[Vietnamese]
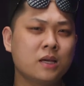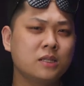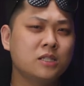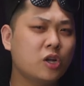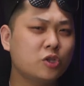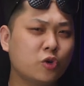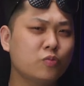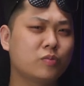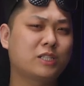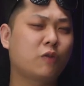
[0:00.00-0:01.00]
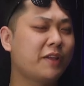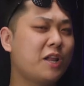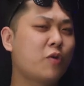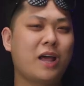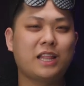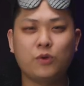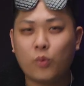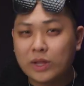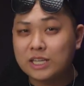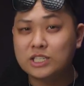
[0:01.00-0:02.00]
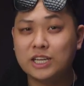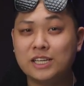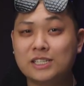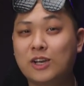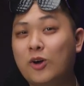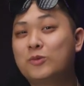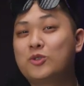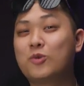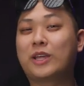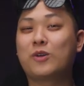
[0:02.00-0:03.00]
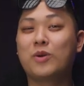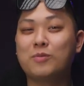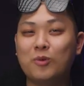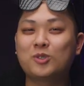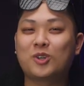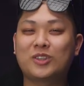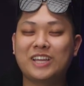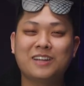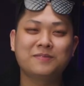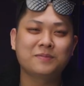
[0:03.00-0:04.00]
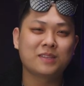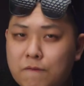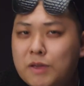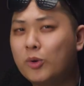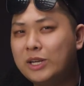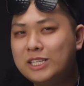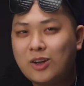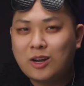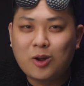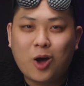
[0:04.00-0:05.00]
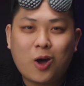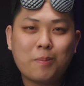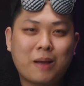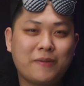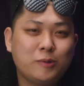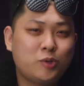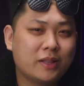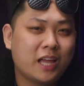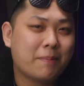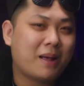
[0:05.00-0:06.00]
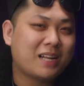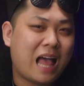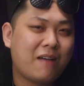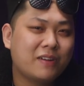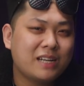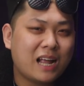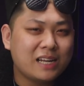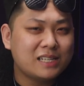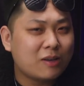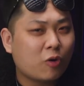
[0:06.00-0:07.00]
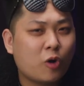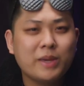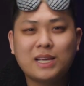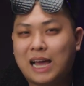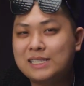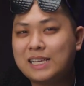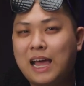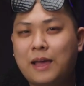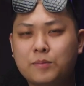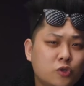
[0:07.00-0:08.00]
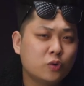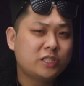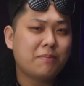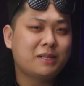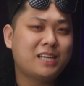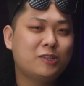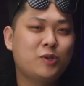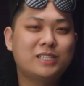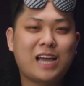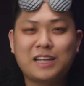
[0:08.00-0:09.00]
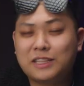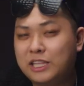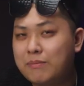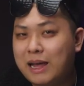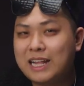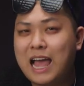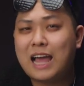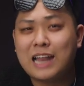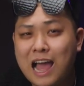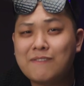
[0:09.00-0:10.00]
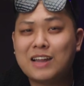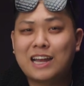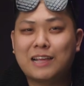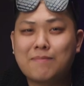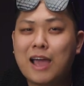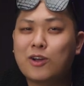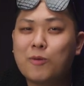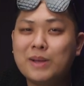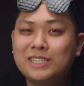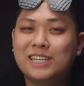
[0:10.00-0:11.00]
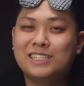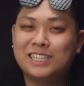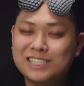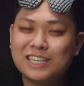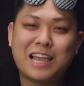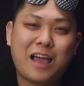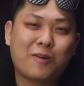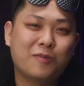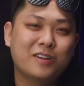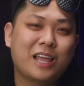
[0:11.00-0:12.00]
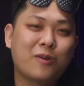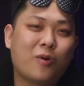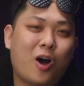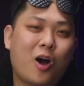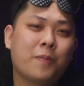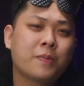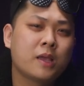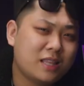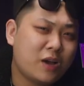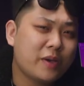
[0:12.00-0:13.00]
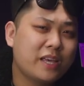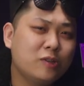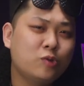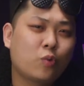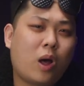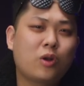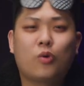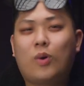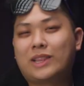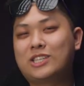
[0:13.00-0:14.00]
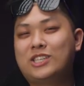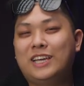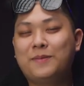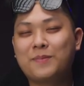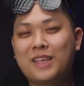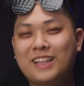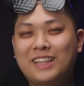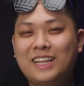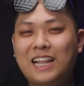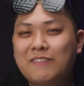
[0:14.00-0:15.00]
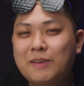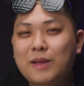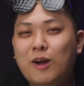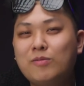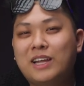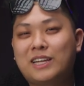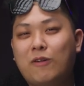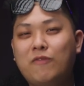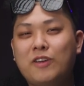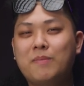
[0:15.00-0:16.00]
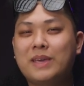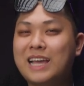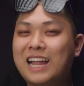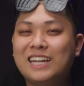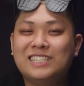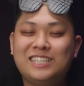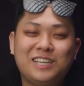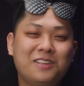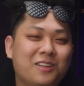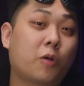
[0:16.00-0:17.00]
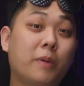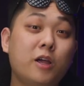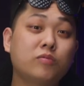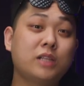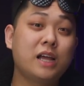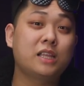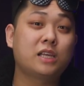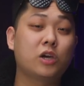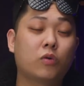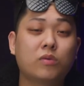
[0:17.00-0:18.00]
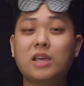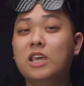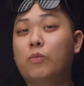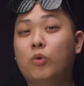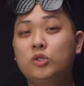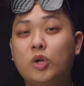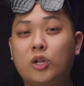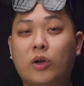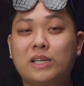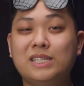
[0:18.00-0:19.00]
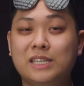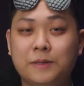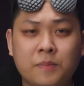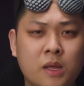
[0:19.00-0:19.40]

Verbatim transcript: Nhưng nói chung là trong video này thì Watashi sẽ gộp chung thành Weibo cho nó tiện vì một lý do nào đó mà phim chuyển thể manga vẫn đang đi sau comic khá xa. Dù trên mặt trận truyện tranh thì manga đã và đang đánh bại comic trên chính sân nhà của phương Tây của họ. Theo ý kiến chủ quan của Watashi, thì là vì mấy ông Nhật đóng phim bị ca lỉnh chi, còn mấy ông Tây thì kiểu đếch hiểu muốn chuyện nói cái gì.